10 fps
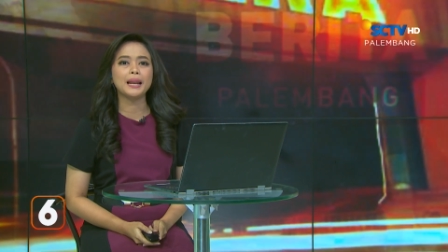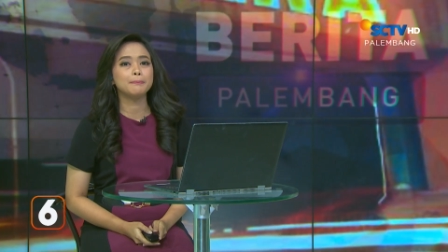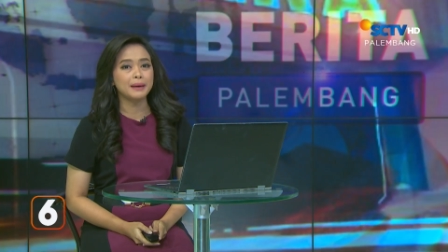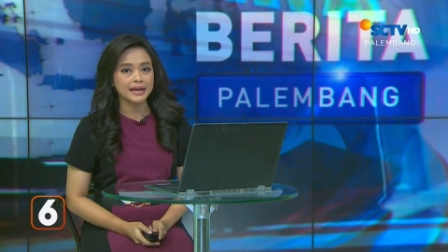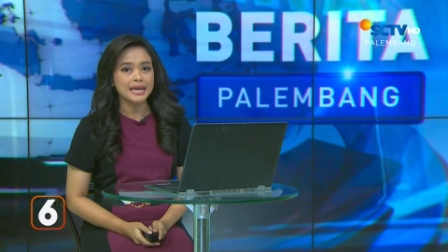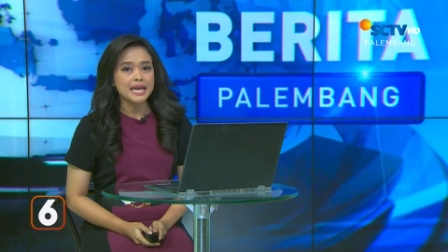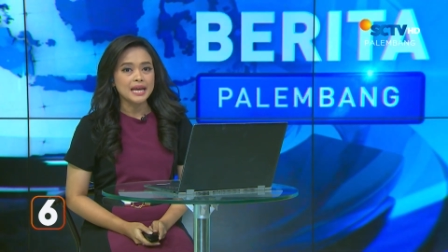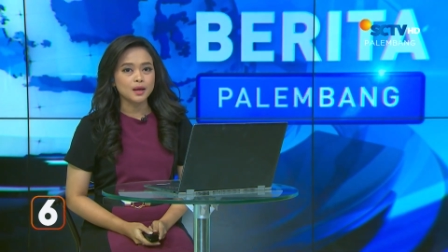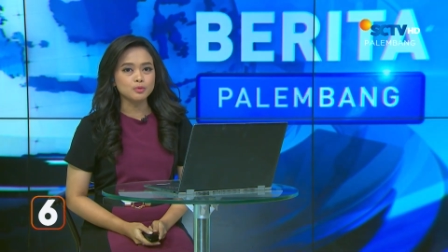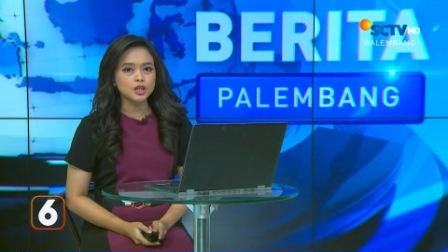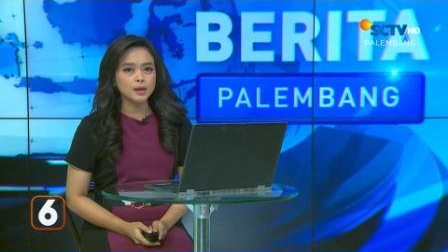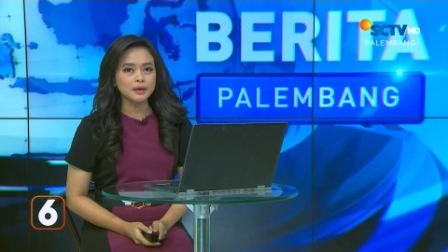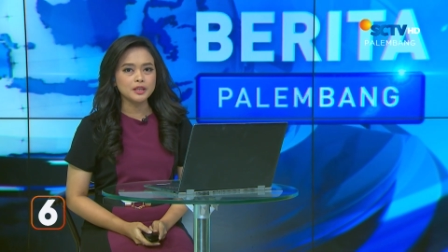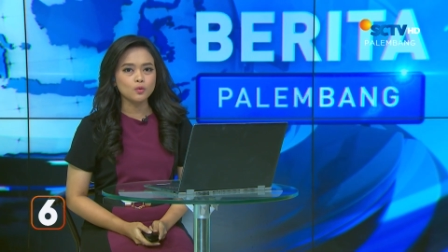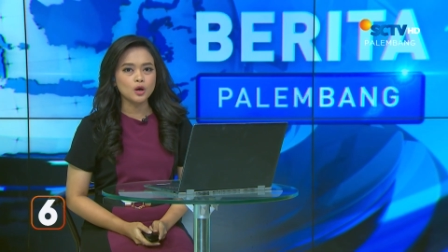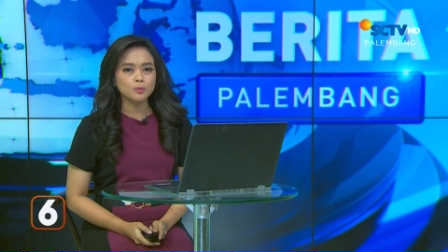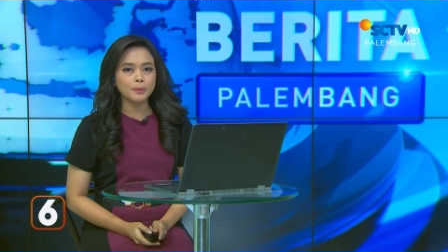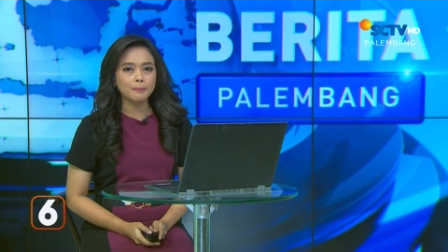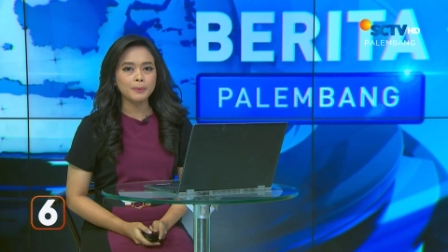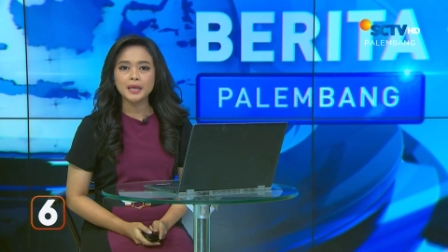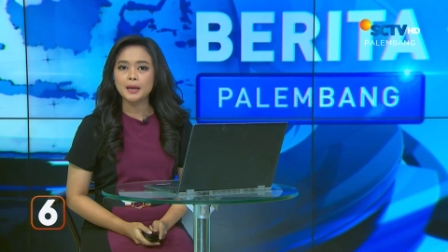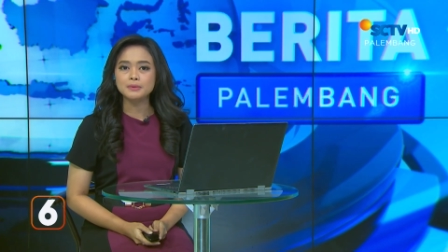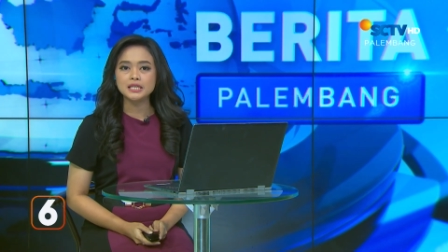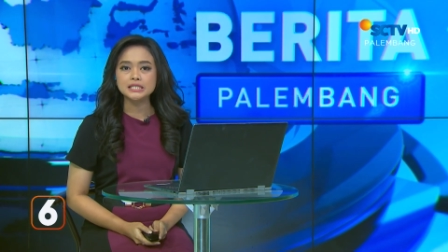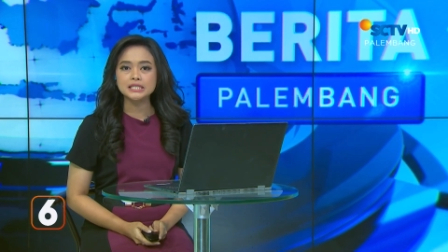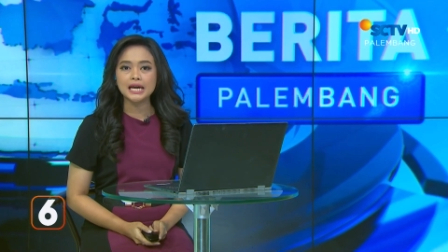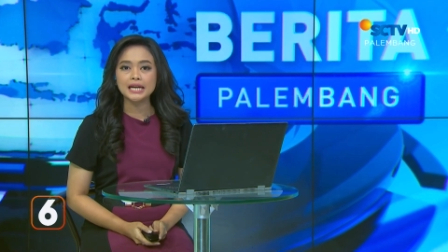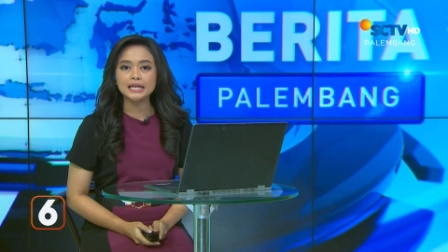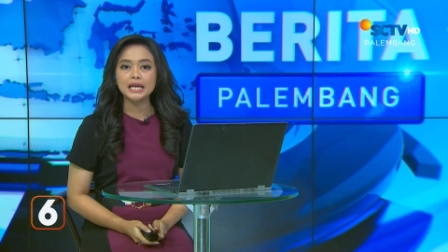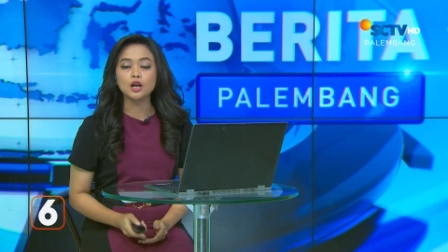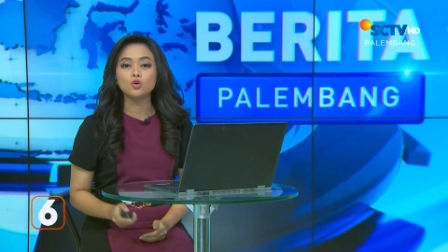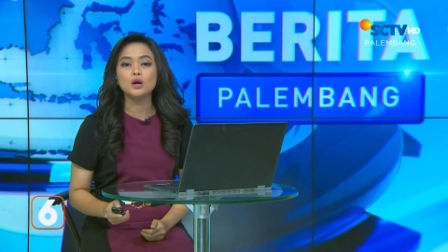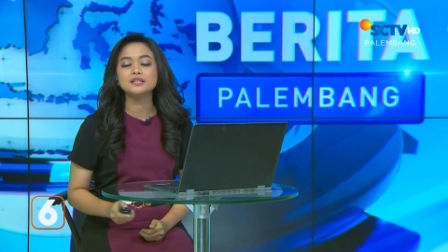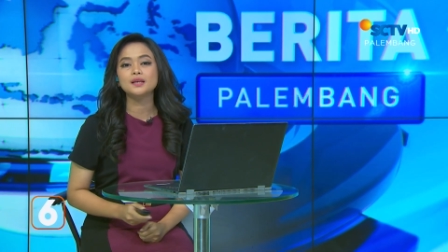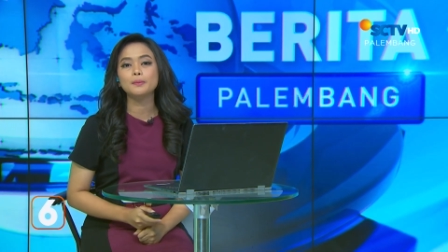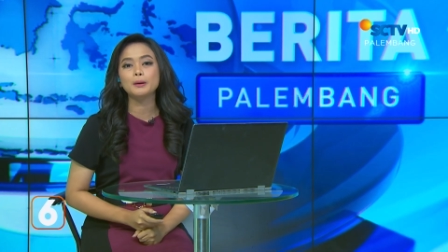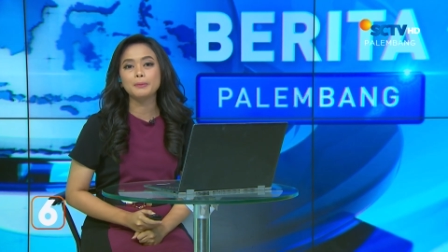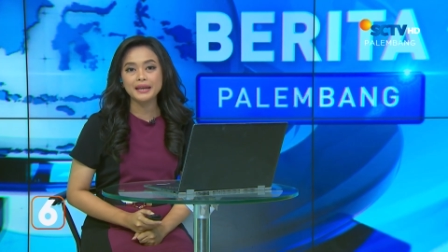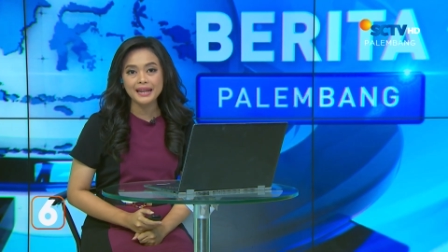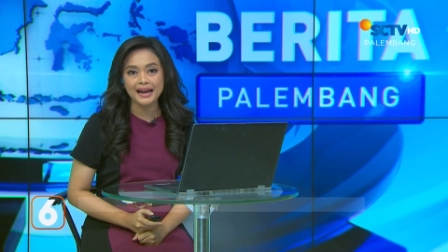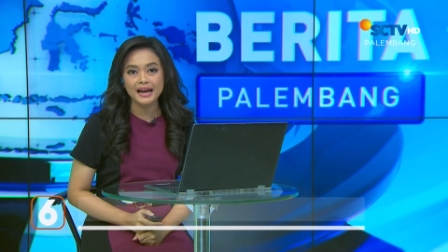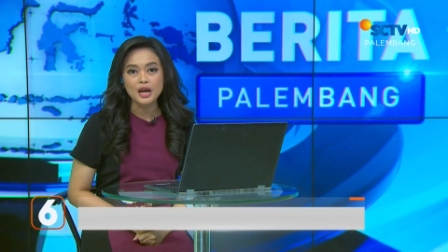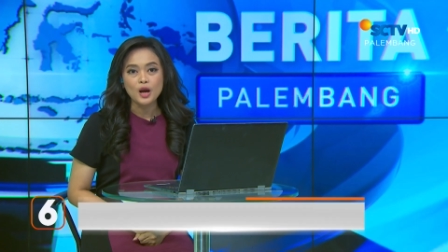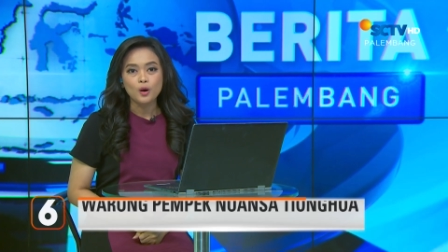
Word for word: Palembang. Namun tidak banyak warung pempek yang menyajikan dengan nuansa berbeda.